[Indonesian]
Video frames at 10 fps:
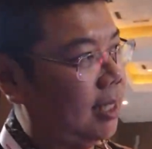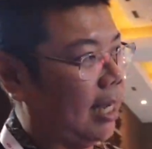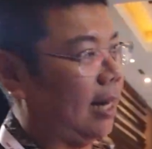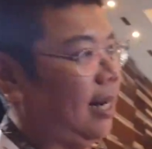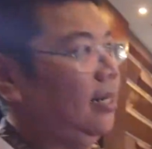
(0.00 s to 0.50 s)

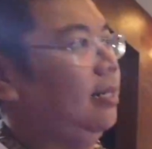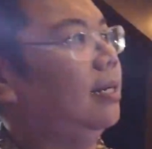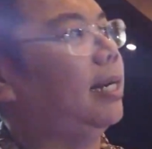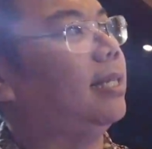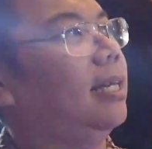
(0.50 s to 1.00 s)
sisi
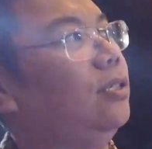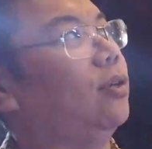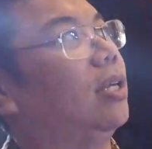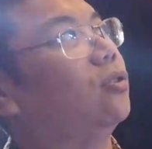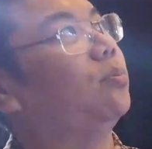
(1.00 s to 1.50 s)
kanan kelihatannya
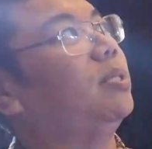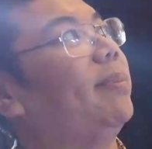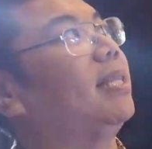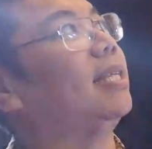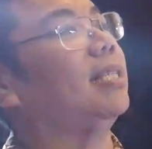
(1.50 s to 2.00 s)
juga cukup
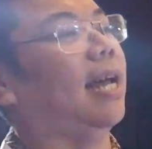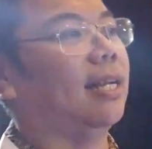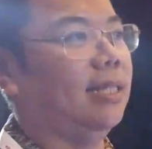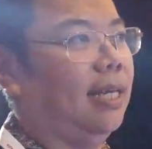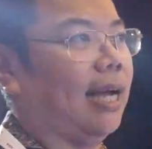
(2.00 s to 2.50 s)
simetris
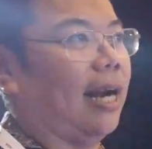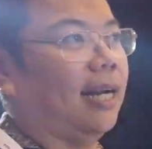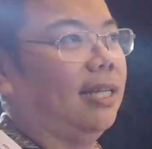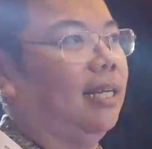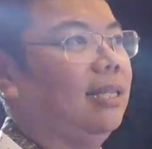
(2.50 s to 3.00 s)
lah artinya
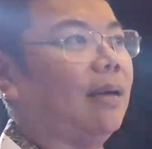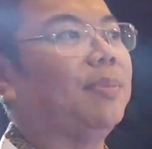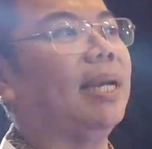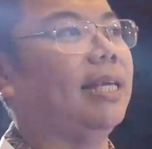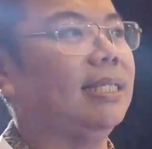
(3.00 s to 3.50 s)
kanan kiri
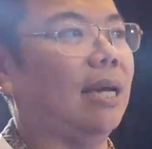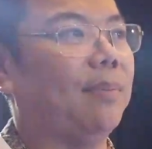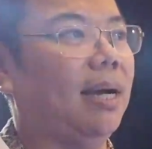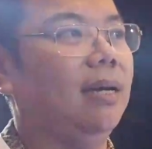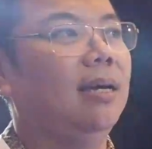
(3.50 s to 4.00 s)
tampilannya
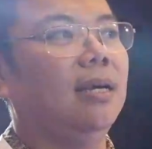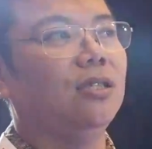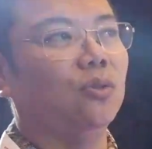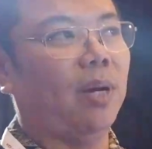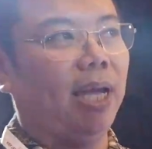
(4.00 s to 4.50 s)
sama
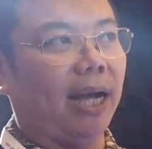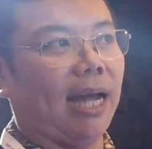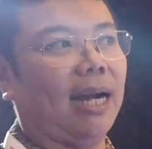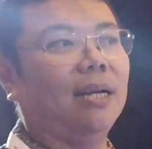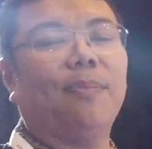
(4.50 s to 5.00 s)
cuma yang
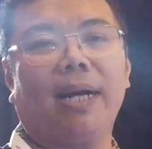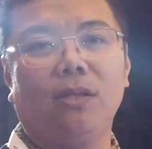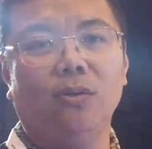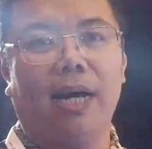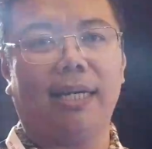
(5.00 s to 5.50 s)
kanan depan
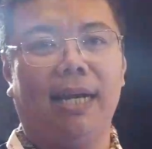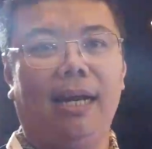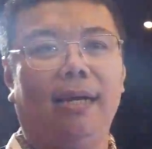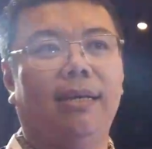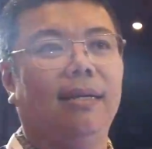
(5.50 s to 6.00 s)
itu nggak
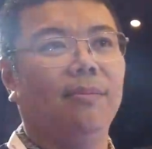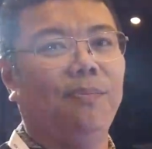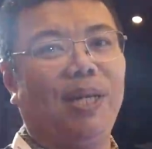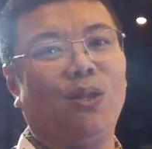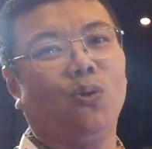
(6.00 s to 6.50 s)
ada
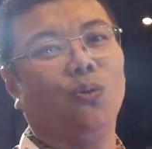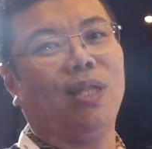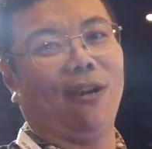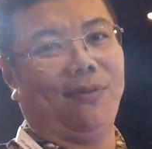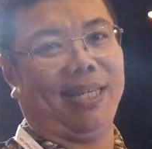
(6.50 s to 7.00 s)
pintu
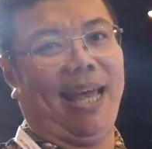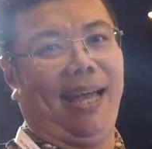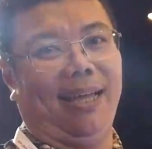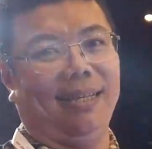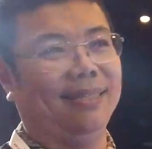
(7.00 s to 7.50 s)

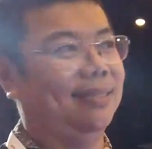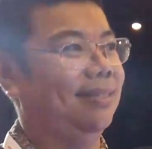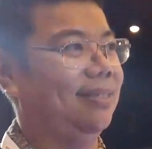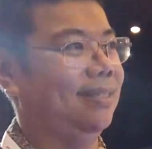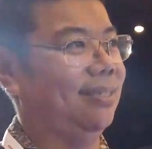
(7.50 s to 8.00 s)
drivernya
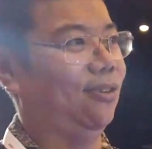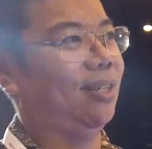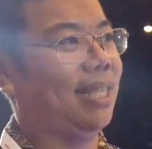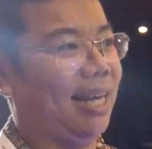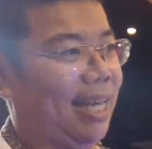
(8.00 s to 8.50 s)

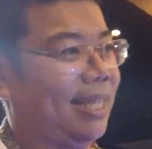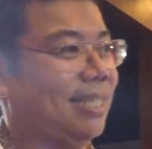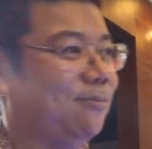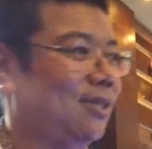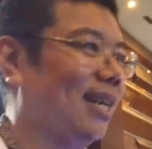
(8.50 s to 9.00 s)
yuk kita lihat
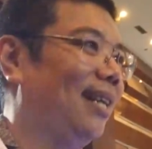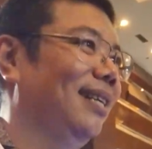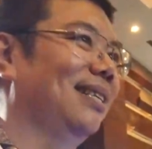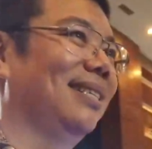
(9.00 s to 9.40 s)
aja muter